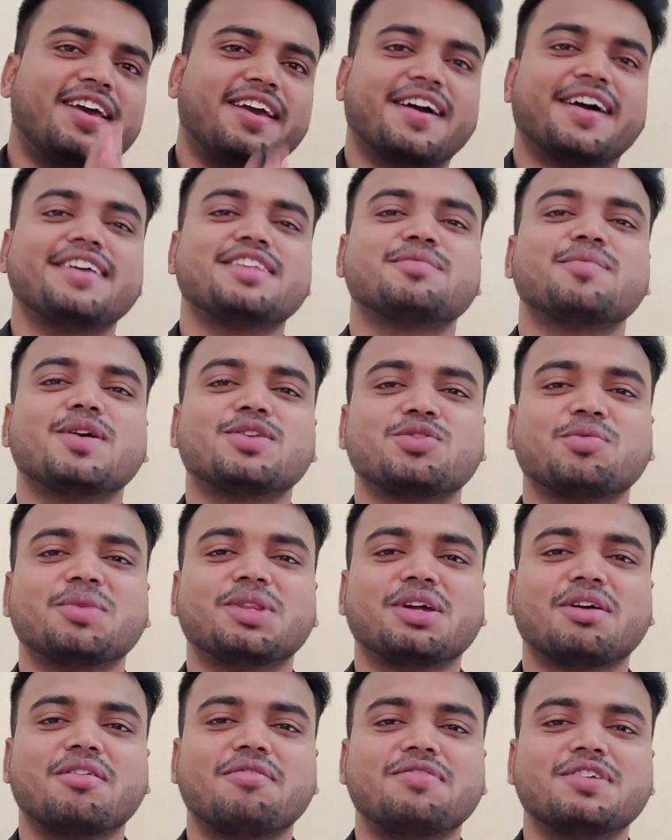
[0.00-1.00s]
हे गाइस मैं
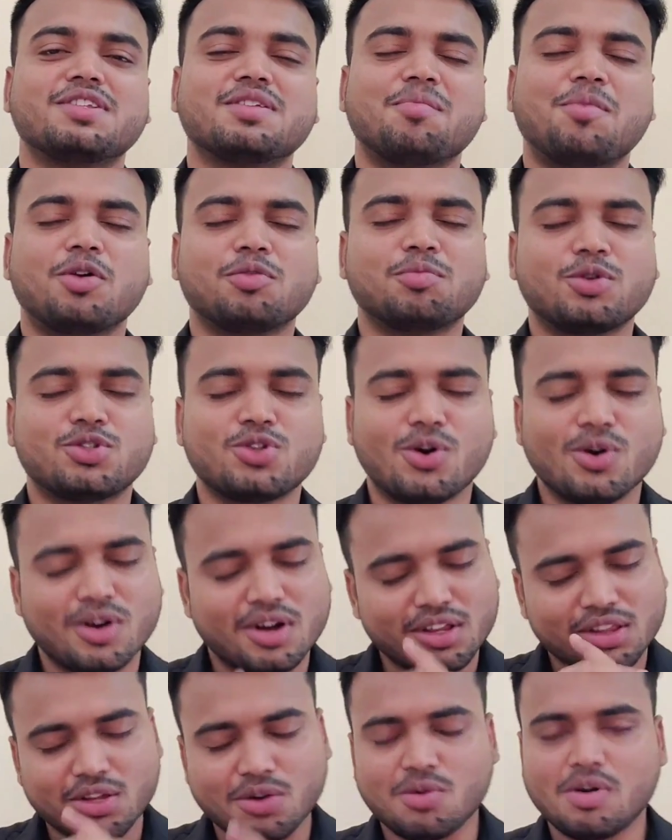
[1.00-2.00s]
सुमित को फिर से बहुत बहुत
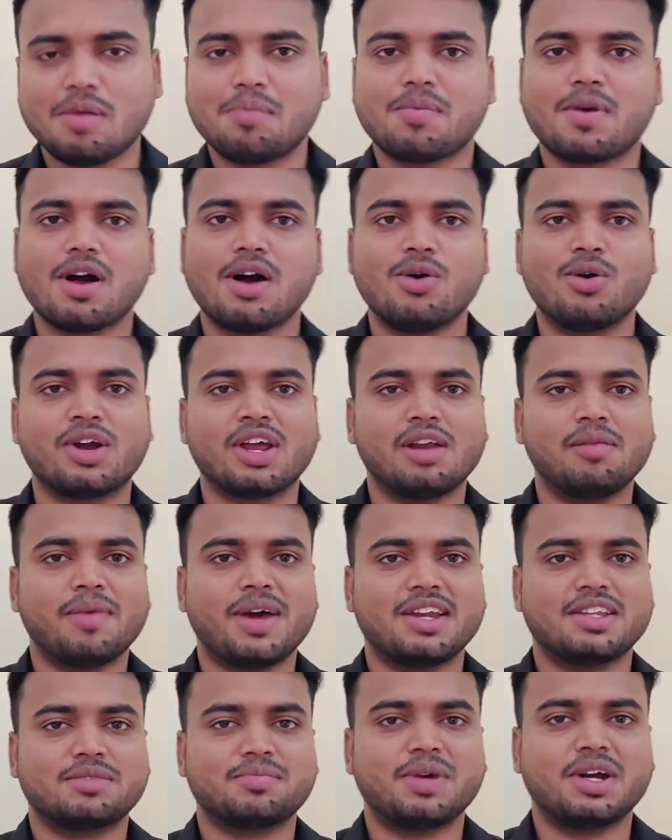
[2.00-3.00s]
स्वागत करता हूं आपका होटल
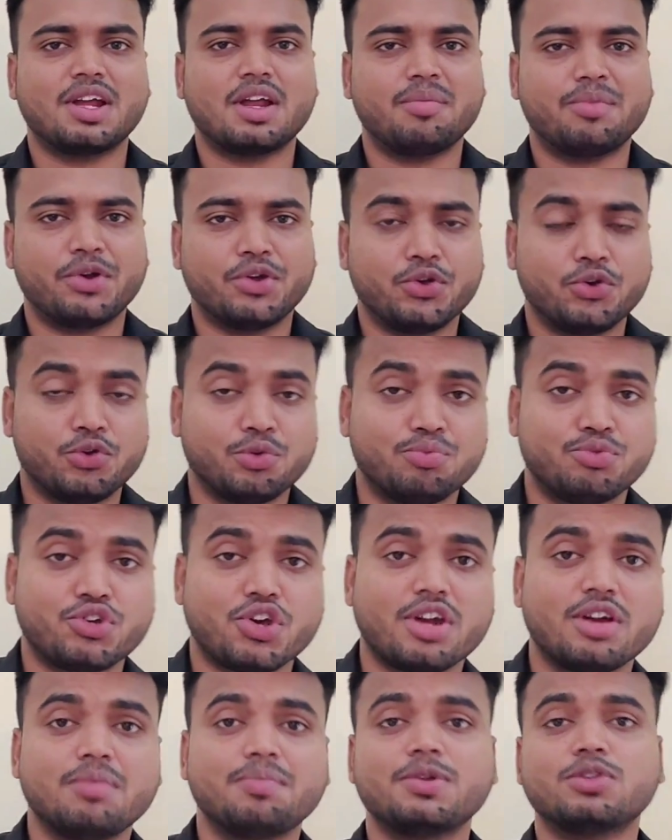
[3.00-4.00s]
मैनेजमेंट हेल्प यूट्यूब
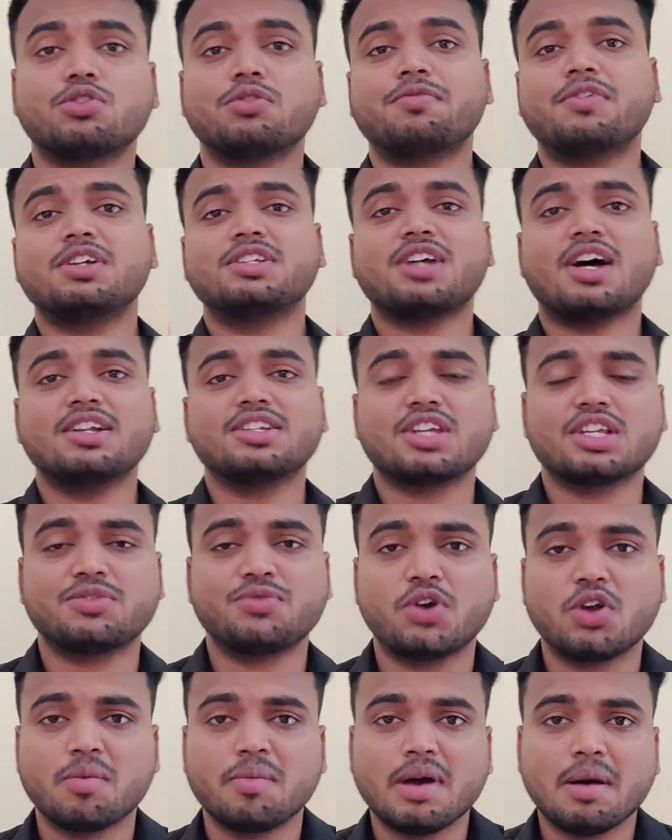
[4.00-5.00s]
चैनल पर सो फ्रेंड्स आज के इस
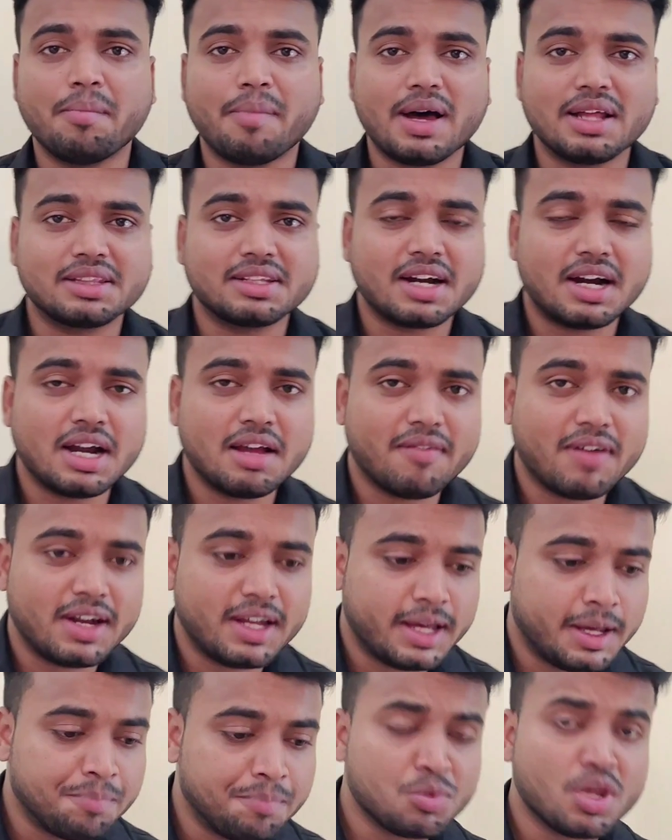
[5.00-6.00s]
वीडियो में हम बात करने
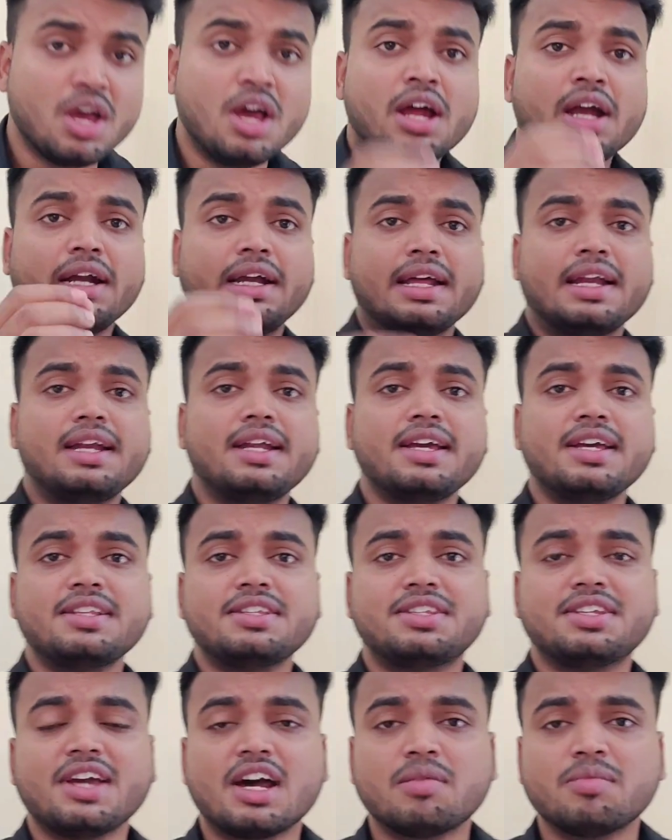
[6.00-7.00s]
वाले हैं दिल्ली
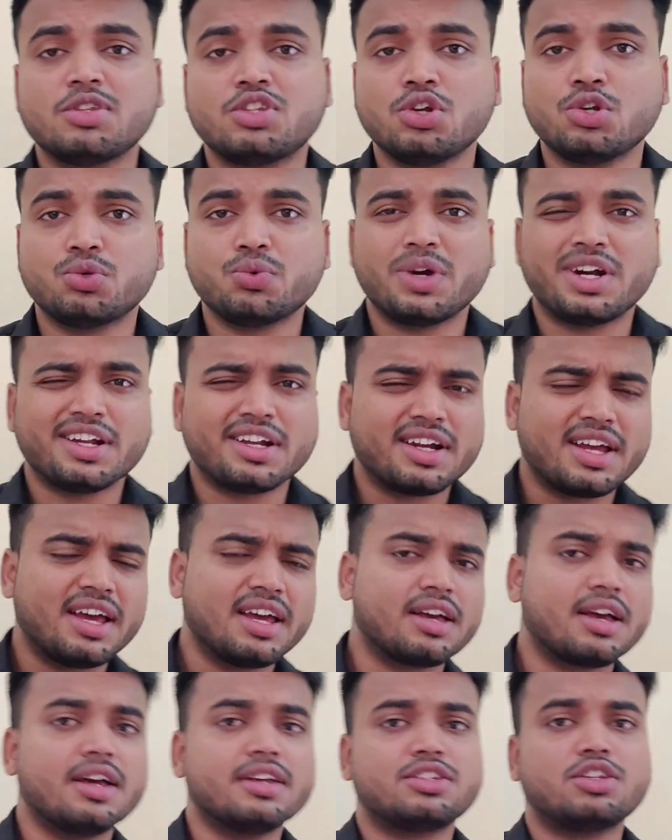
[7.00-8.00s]
एनसीआर में सिचुएटेड
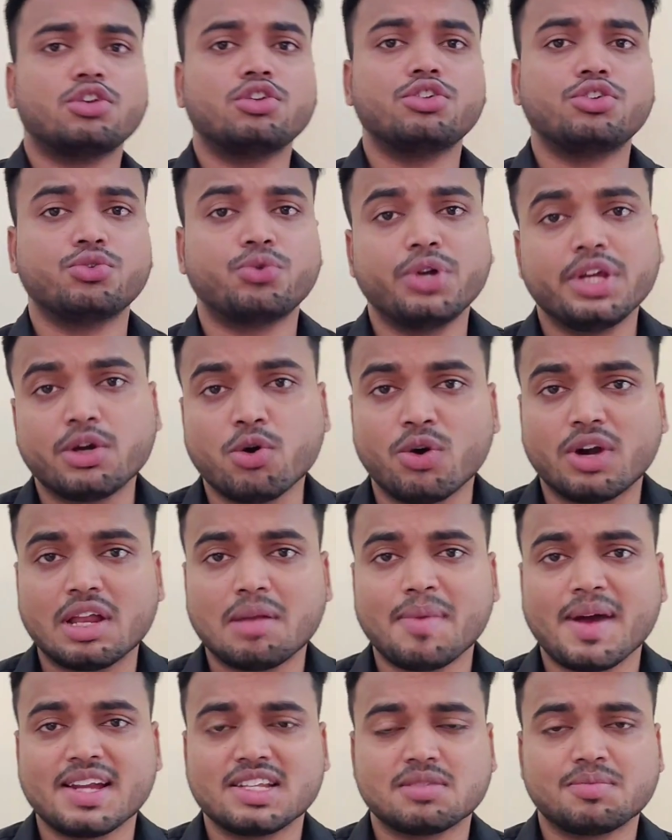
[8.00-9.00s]
एक ऐसे यूनिक
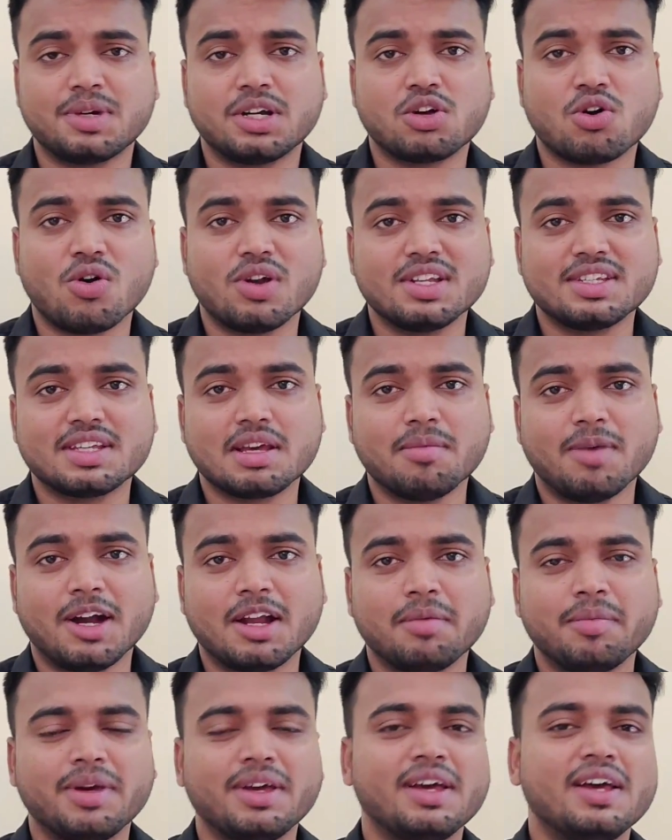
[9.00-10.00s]
होटल मैनेजमेंट कॉलेज के
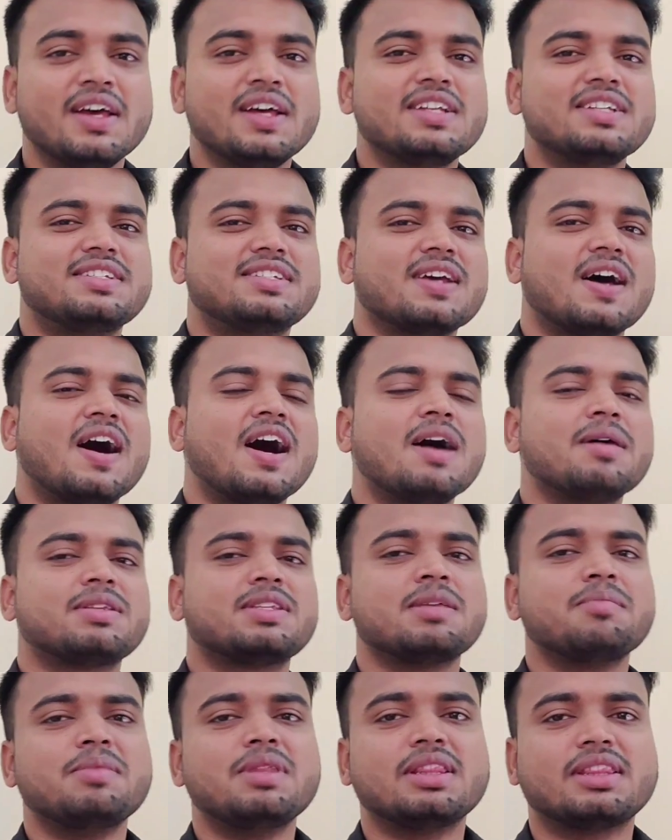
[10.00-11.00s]
बारे में जहां
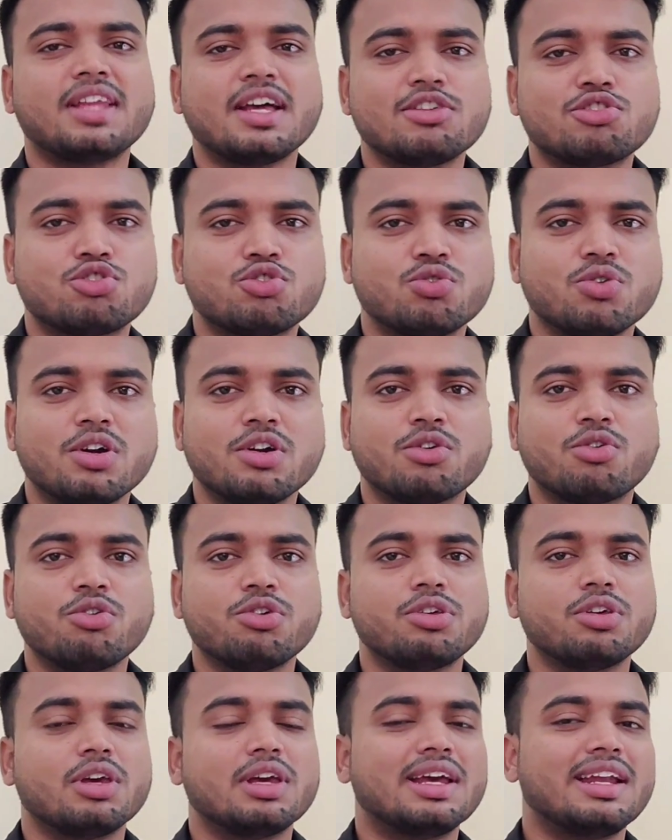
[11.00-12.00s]
से मिलता है स्टूडेंट
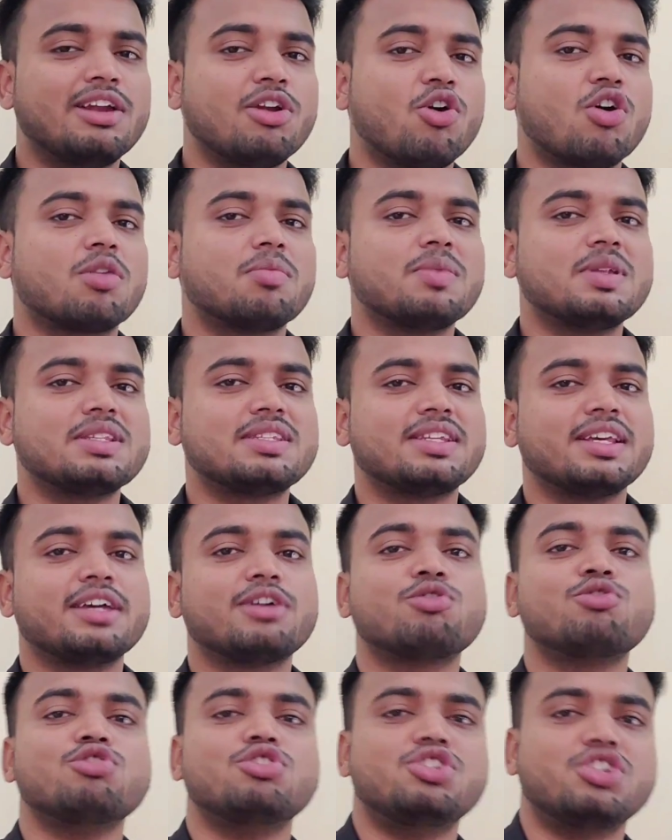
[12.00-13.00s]
को नॉर्मल से
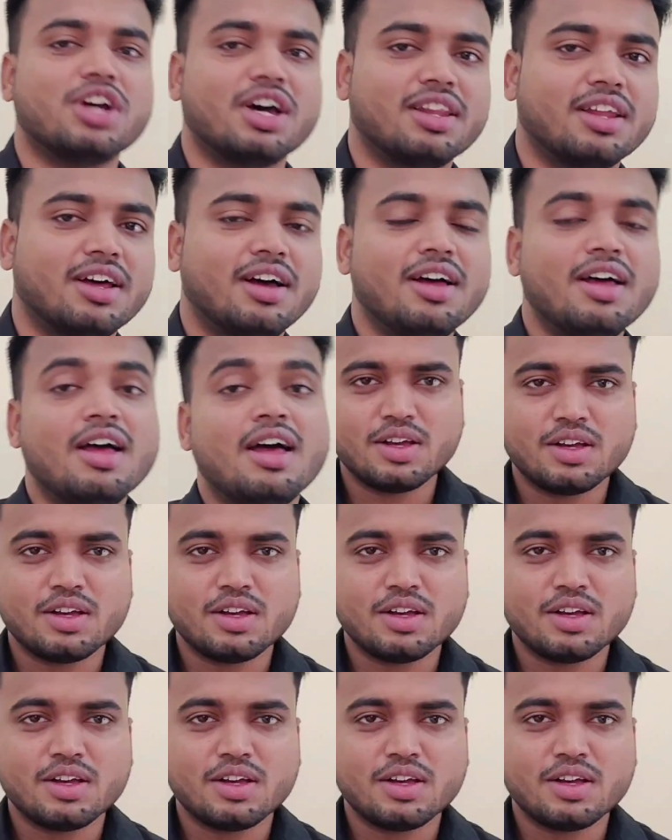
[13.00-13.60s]
कुछ ज़्यादा